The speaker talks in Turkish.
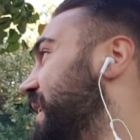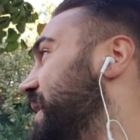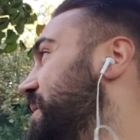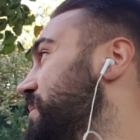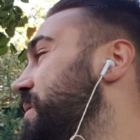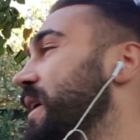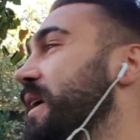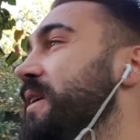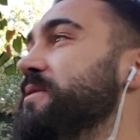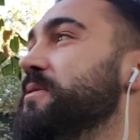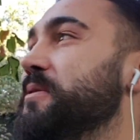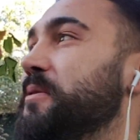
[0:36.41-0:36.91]

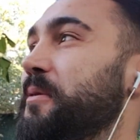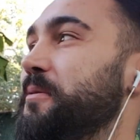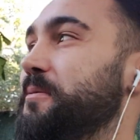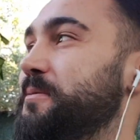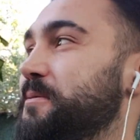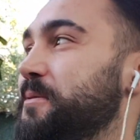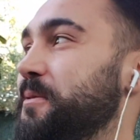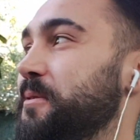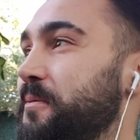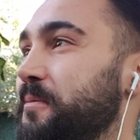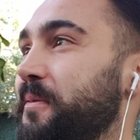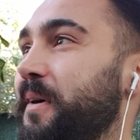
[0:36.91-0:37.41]
Birazcık
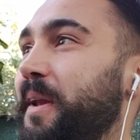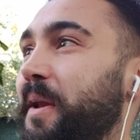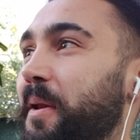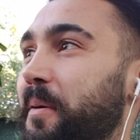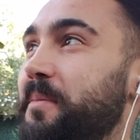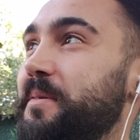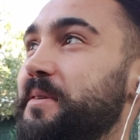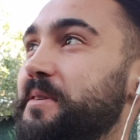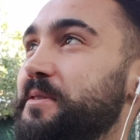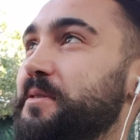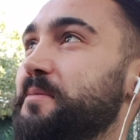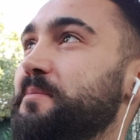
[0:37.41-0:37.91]
öksürük var
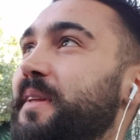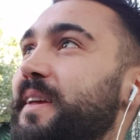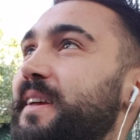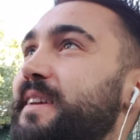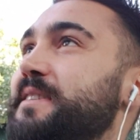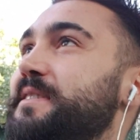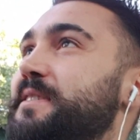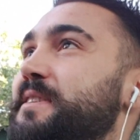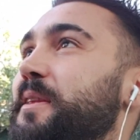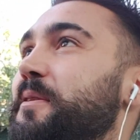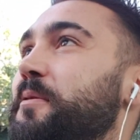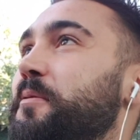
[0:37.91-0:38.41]
ama içimde
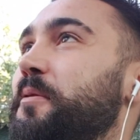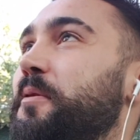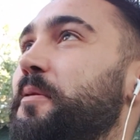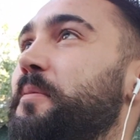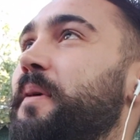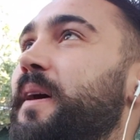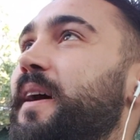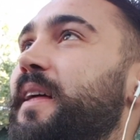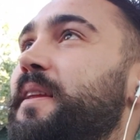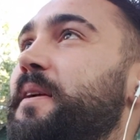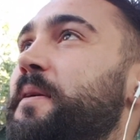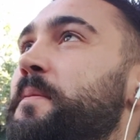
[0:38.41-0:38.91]

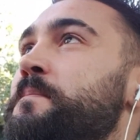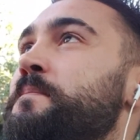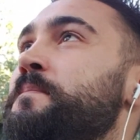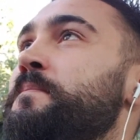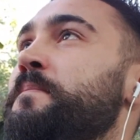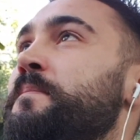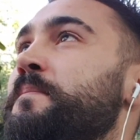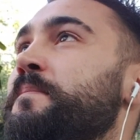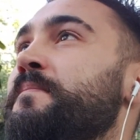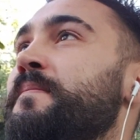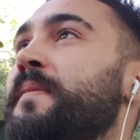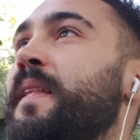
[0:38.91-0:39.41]
hissediyorum yani.
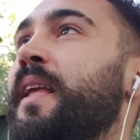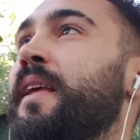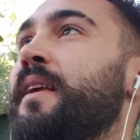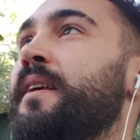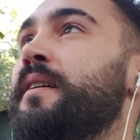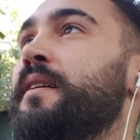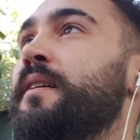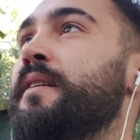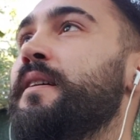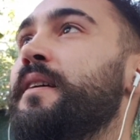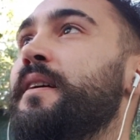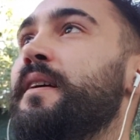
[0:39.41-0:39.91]

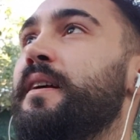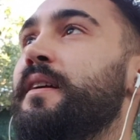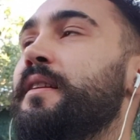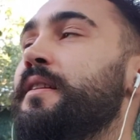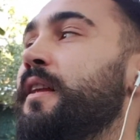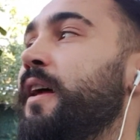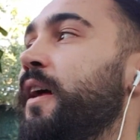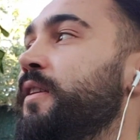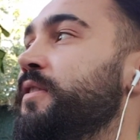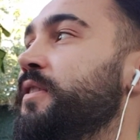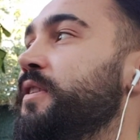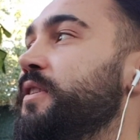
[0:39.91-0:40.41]

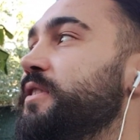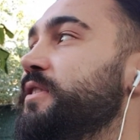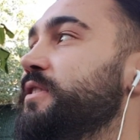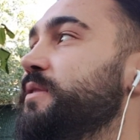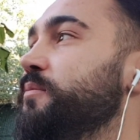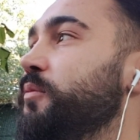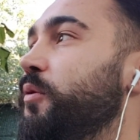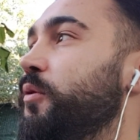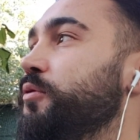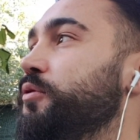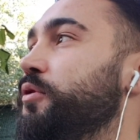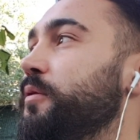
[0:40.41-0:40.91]
Randevu
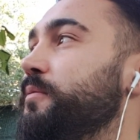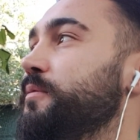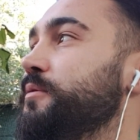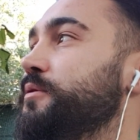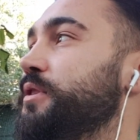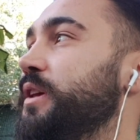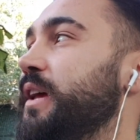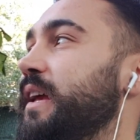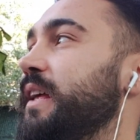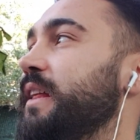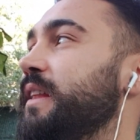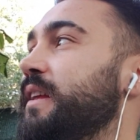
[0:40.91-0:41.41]
için
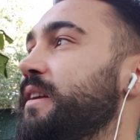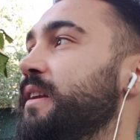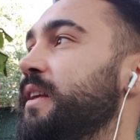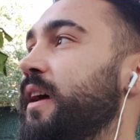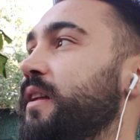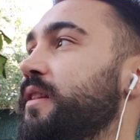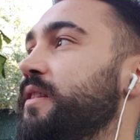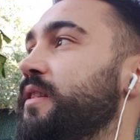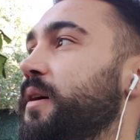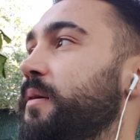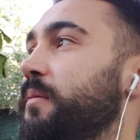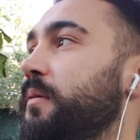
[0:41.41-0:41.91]
otobüste
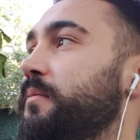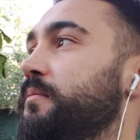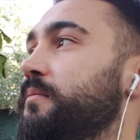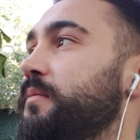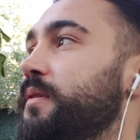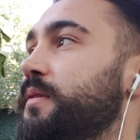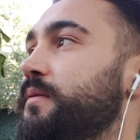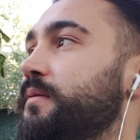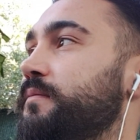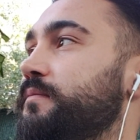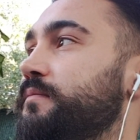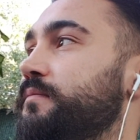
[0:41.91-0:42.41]
gelirken tamam
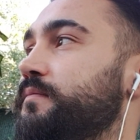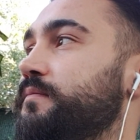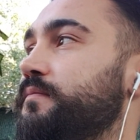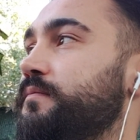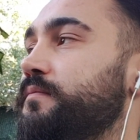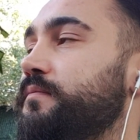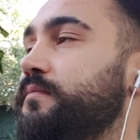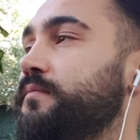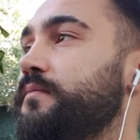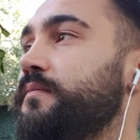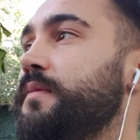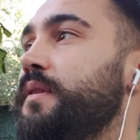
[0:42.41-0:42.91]
mı?
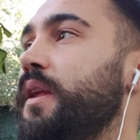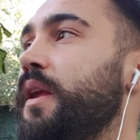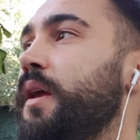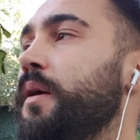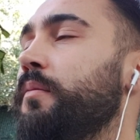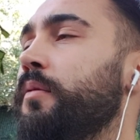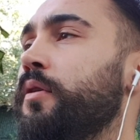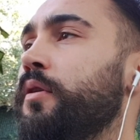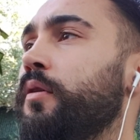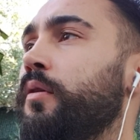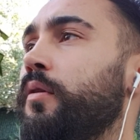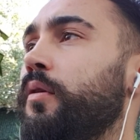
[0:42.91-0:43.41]

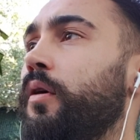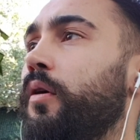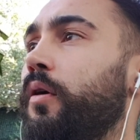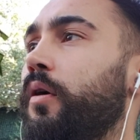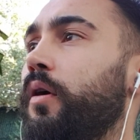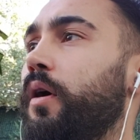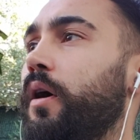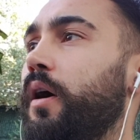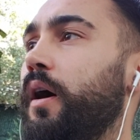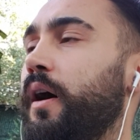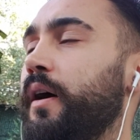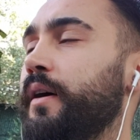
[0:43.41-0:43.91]
Böyle oh,
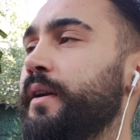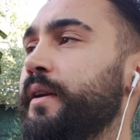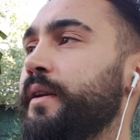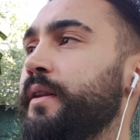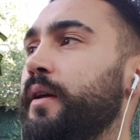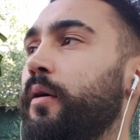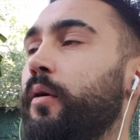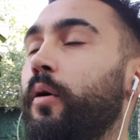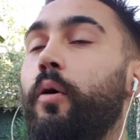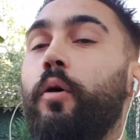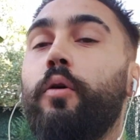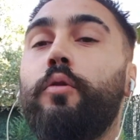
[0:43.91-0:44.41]

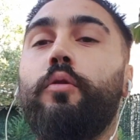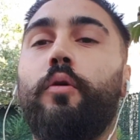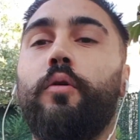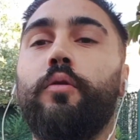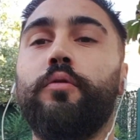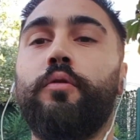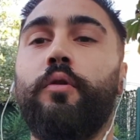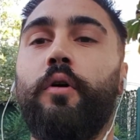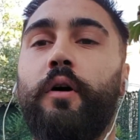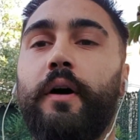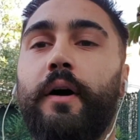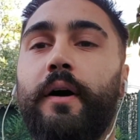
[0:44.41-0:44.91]
arada hol
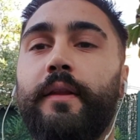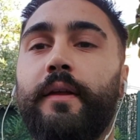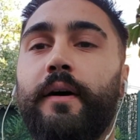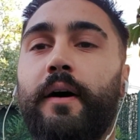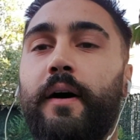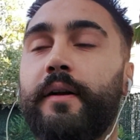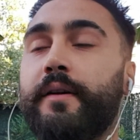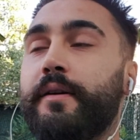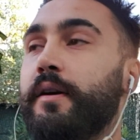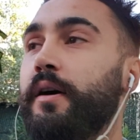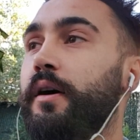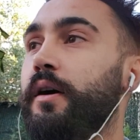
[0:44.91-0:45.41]
oluyor yani
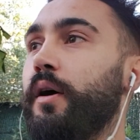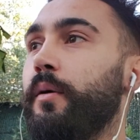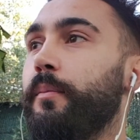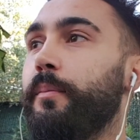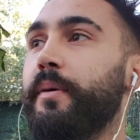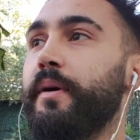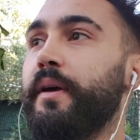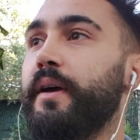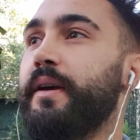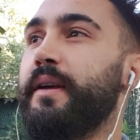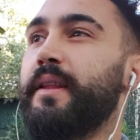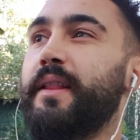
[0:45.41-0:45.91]
arka
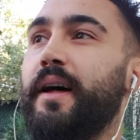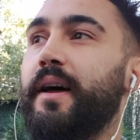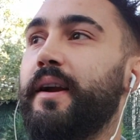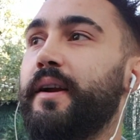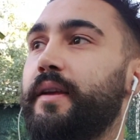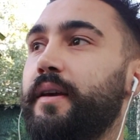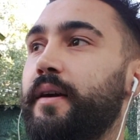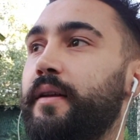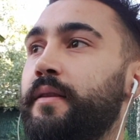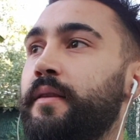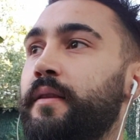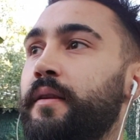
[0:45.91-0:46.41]
kapıya
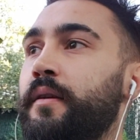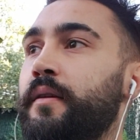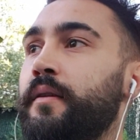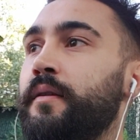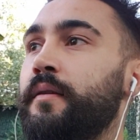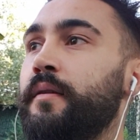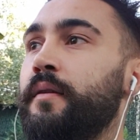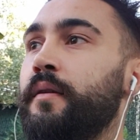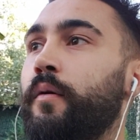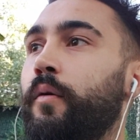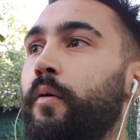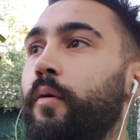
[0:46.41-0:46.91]
giderken.
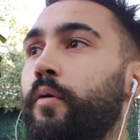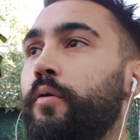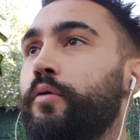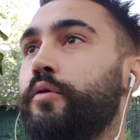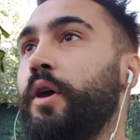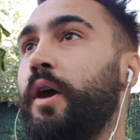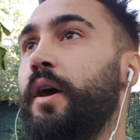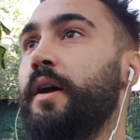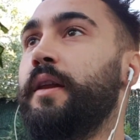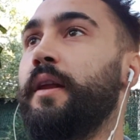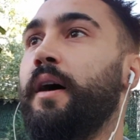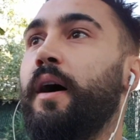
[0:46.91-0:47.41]

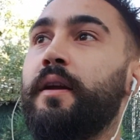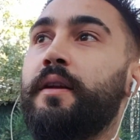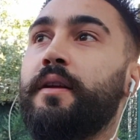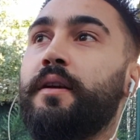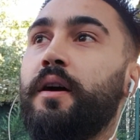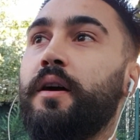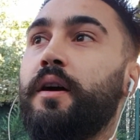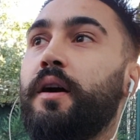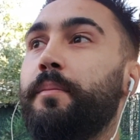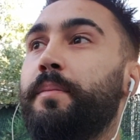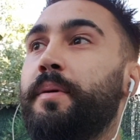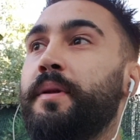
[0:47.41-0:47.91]
Ortayla
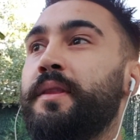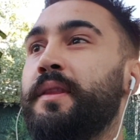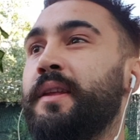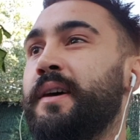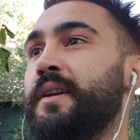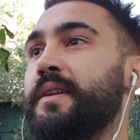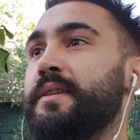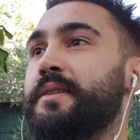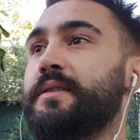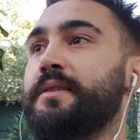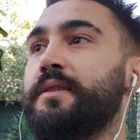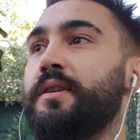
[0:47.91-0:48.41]
arka kapının
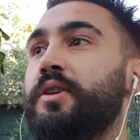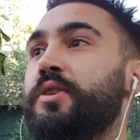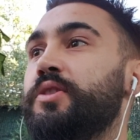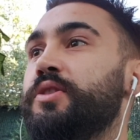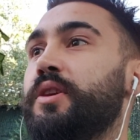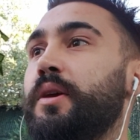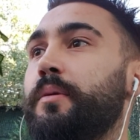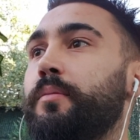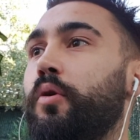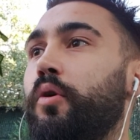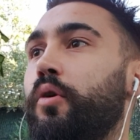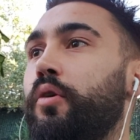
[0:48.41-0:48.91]
arasında
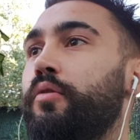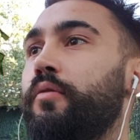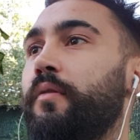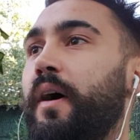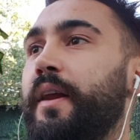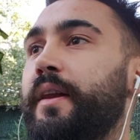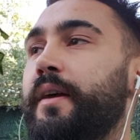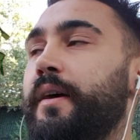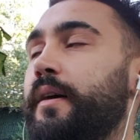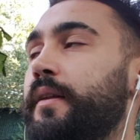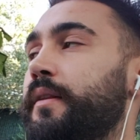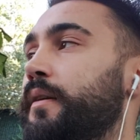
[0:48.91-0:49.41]
ince bir hol
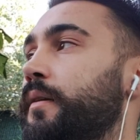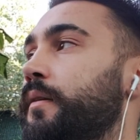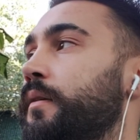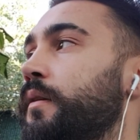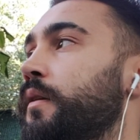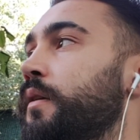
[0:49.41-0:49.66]
var yani.